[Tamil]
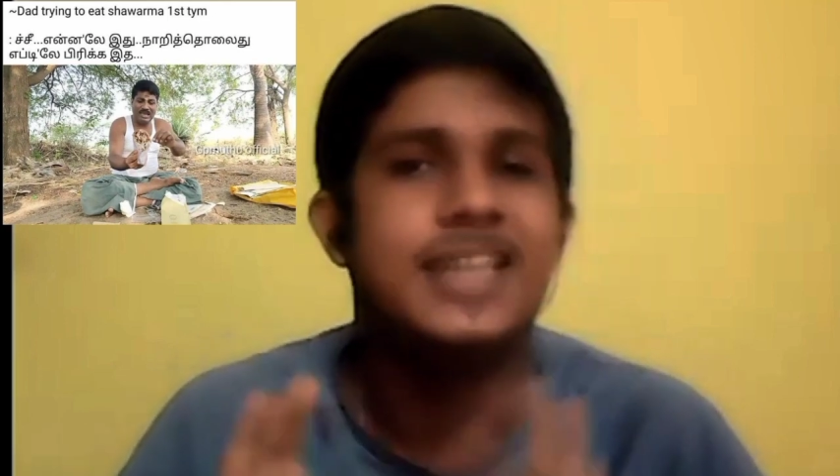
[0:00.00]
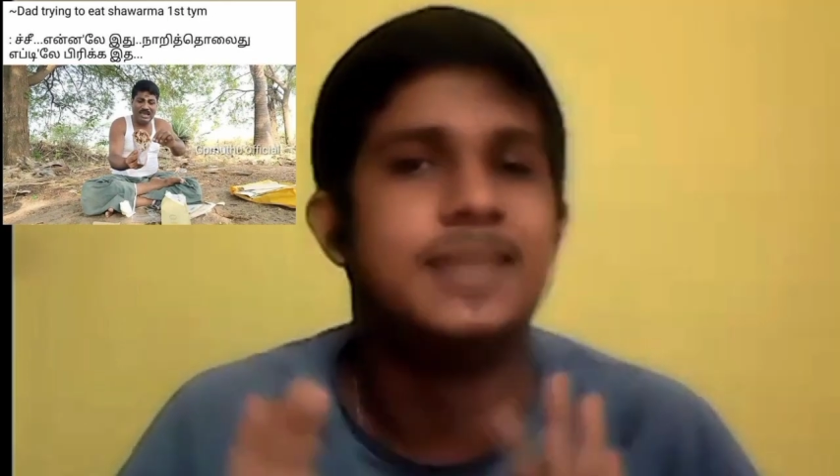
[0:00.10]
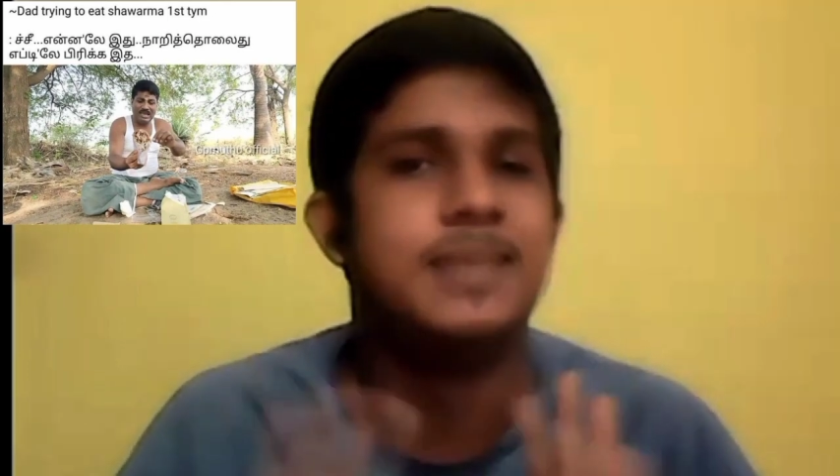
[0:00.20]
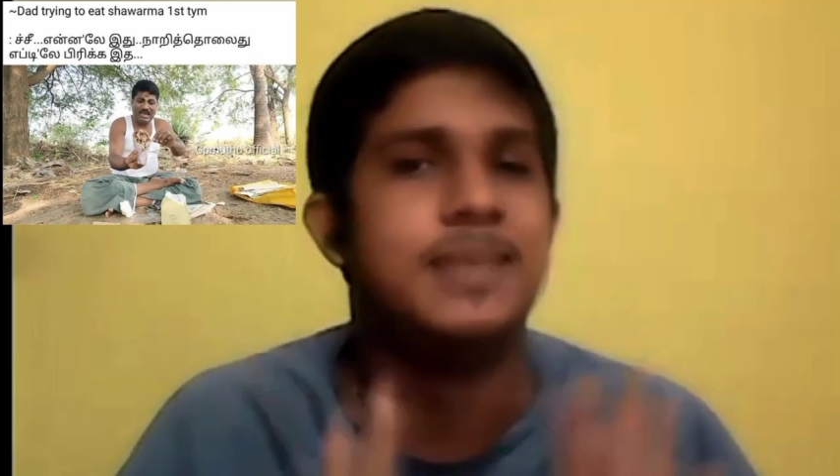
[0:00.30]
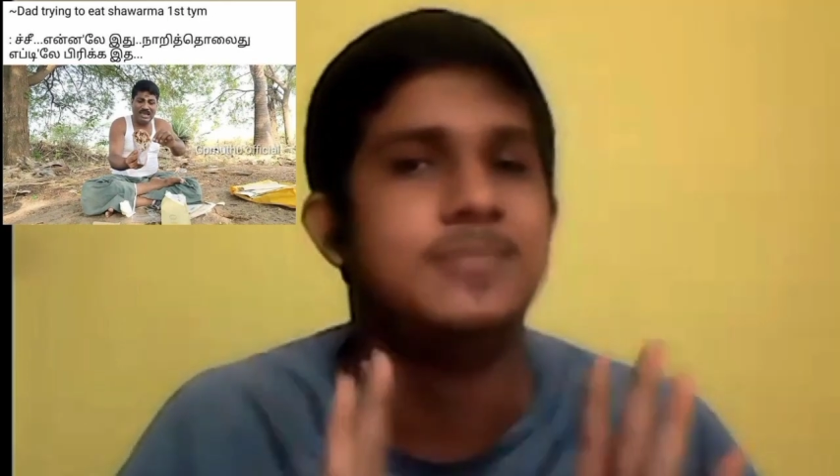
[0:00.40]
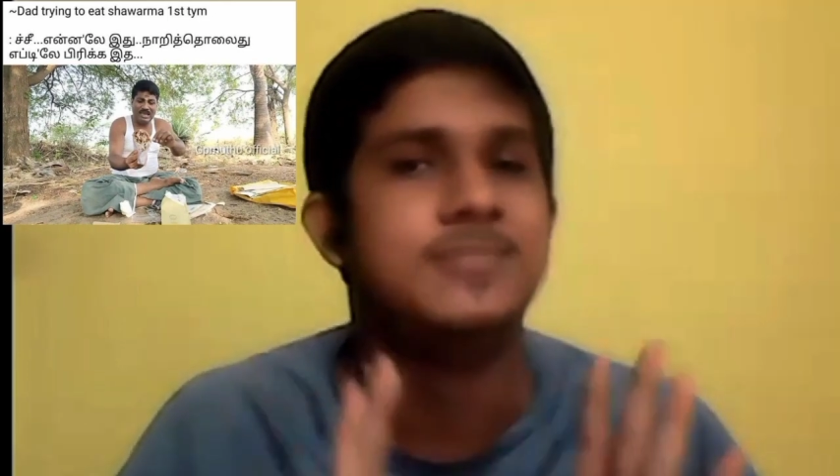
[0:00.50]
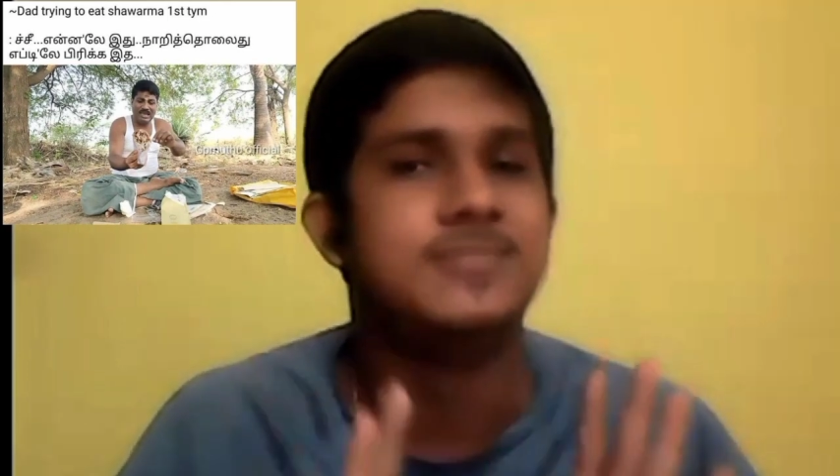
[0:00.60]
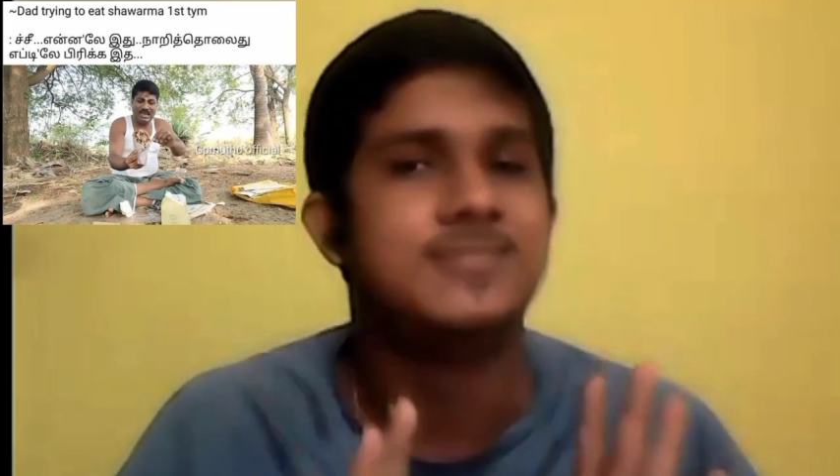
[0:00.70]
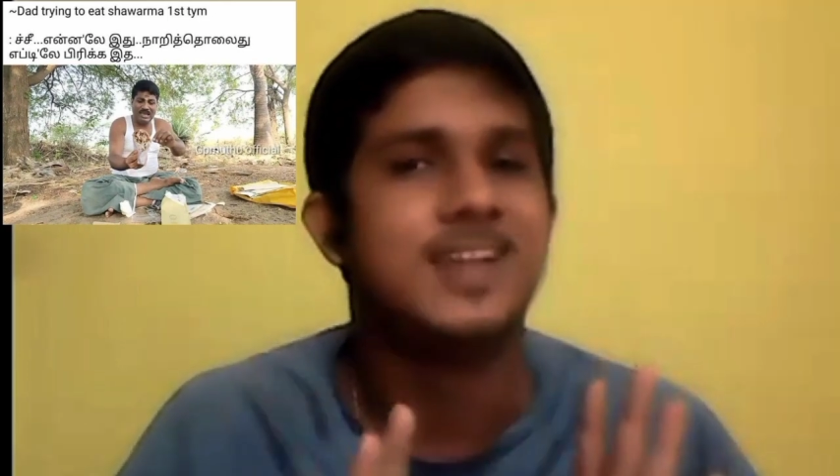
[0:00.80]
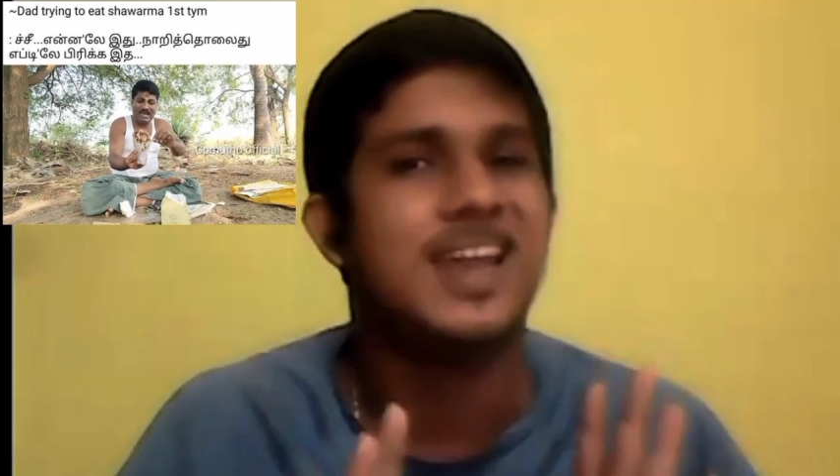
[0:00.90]
தான் இந்த மீம்
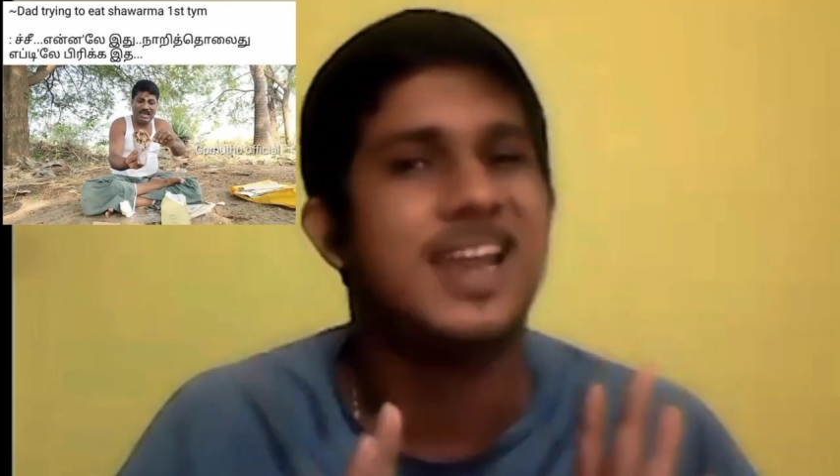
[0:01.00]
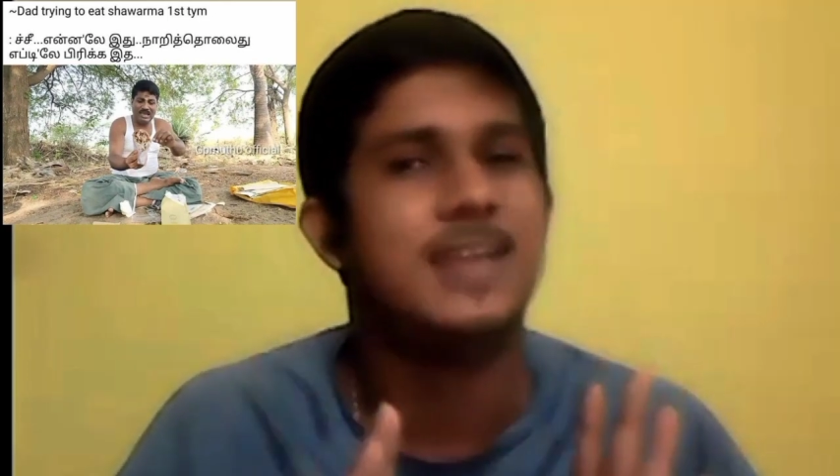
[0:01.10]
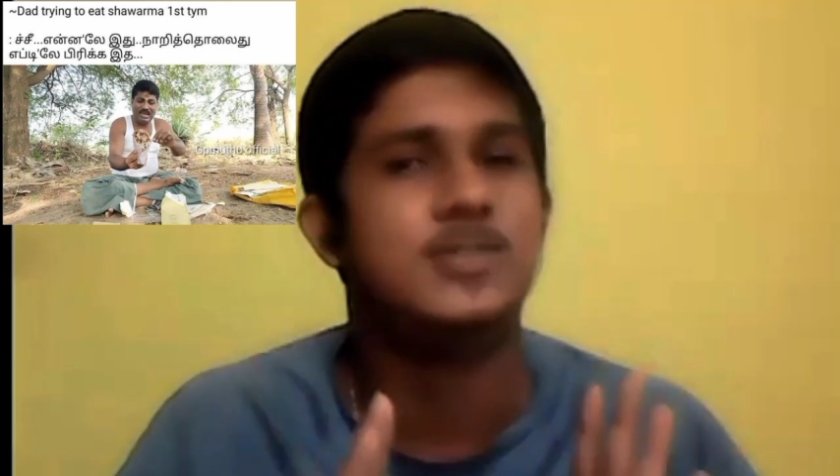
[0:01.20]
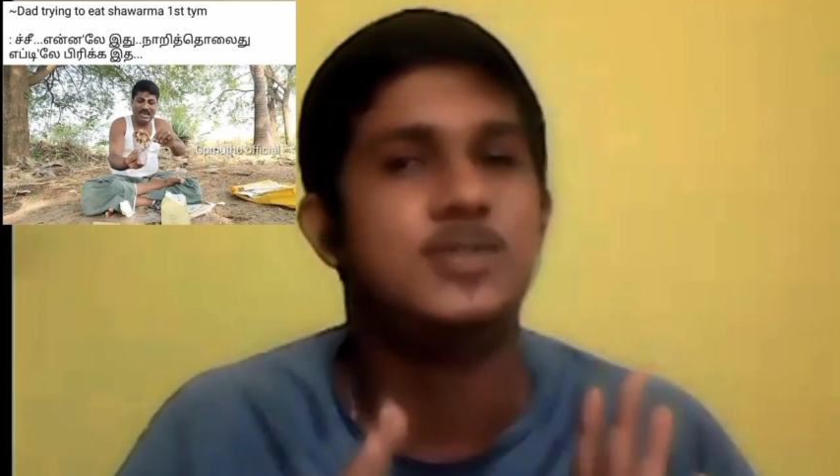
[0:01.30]
எல்லாம்